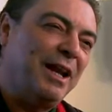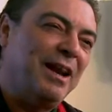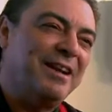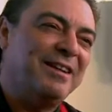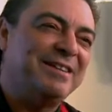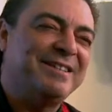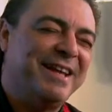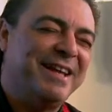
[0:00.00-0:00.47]
el
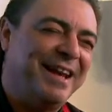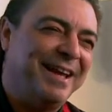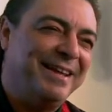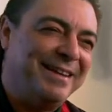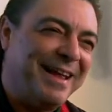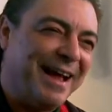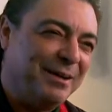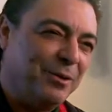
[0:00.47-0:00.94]
Eliezer
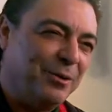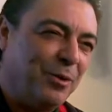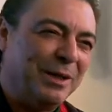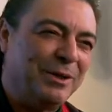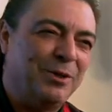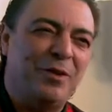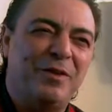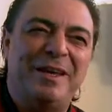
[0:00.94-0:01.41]
Gaitán,
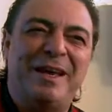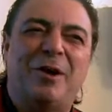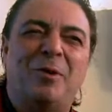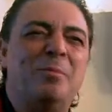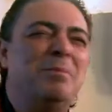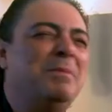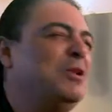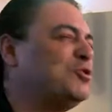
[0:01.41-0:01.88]
cuatro días,
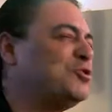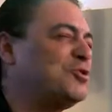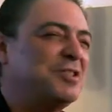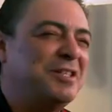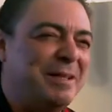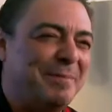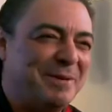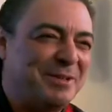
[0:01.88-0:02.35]
con
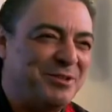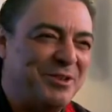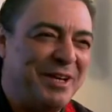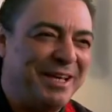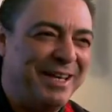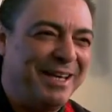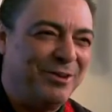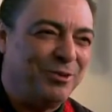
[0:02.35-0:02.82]
1.800
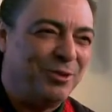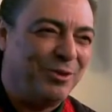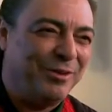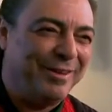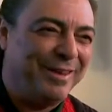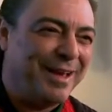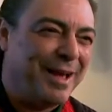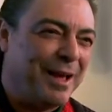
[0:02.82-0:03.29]
personas llenos todos
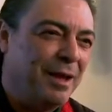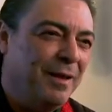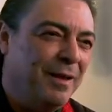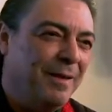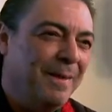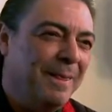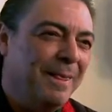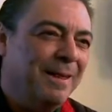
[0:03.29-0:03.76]
los días,
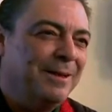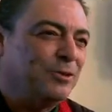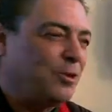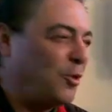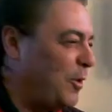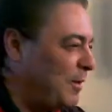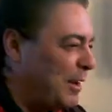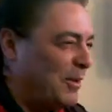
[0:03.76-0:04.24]

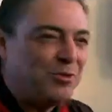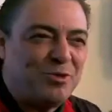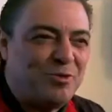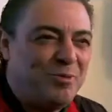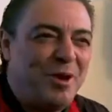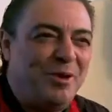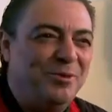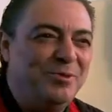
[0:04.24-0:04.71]
todos hablando
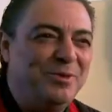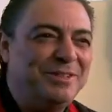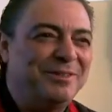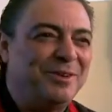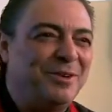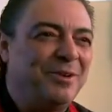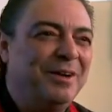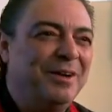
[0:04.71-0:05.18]
sobre lo
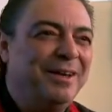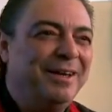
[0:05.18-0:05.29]
nuestro.